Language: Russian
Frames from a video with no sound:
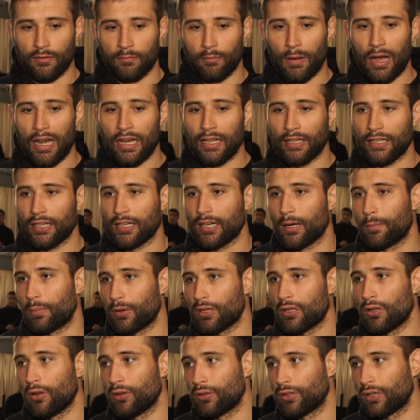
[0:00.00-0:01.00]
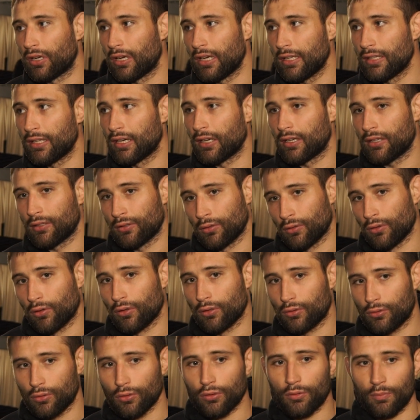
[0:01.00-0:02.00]
в маленьких определенных лидах,
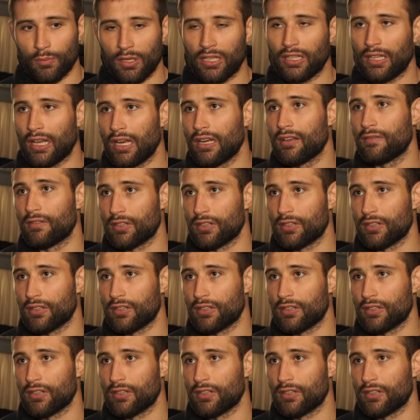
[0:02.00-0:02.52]
но тут мне дали